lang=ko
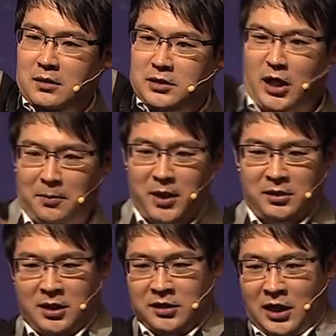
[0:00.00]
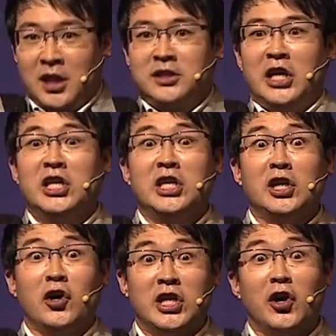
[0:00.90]
잠깐만. 네,
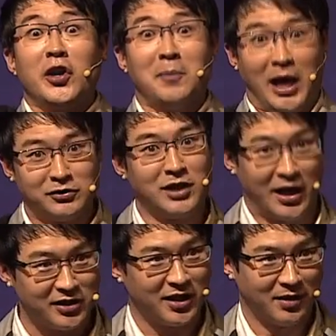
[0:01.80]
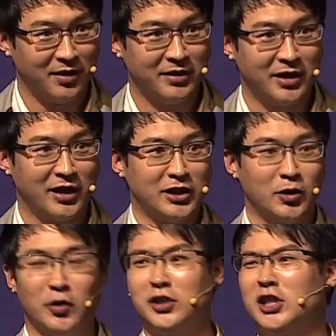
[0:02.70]
이거는 마술이 아니에요. 네, 그래서
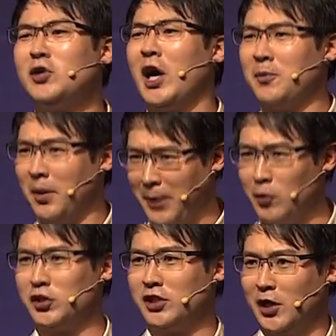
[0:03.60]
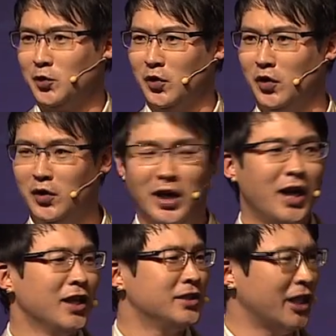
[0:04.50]
오늘 기왕이면 배우시더라도
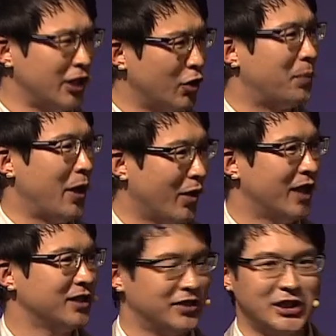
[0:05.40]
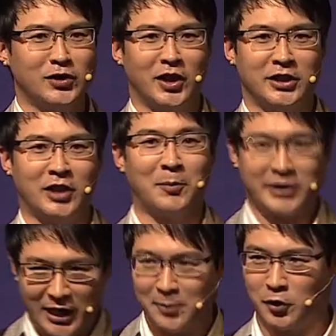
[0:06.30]
제대로 배워가셔야 쓰실 것 같아서 한번
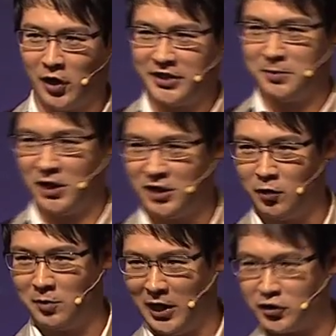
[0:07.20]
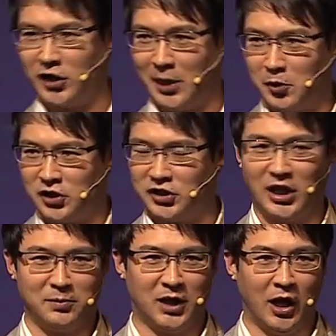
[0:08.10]
따라해보도록 하겠습니다. 자, 오늘 마스터가 돼보시는
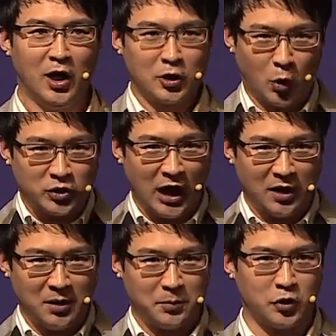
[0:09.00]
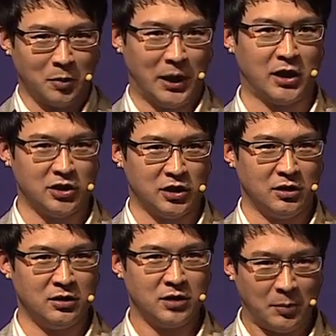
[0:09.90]
시간입니다. 동작, 표정,
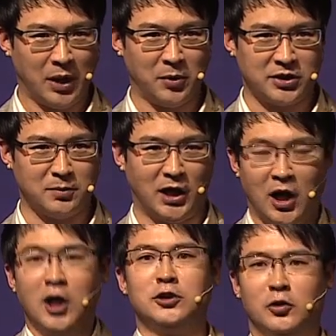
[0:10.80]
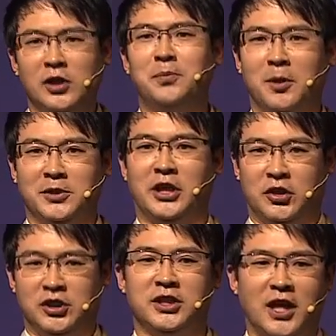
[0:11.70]
말까지 한번 해보겠습니다. 손을 풀어보세요.
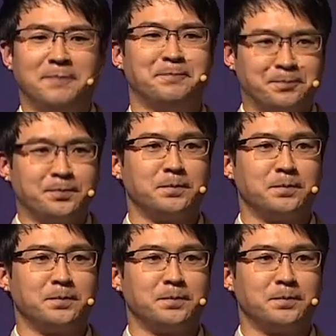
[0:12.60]
시작!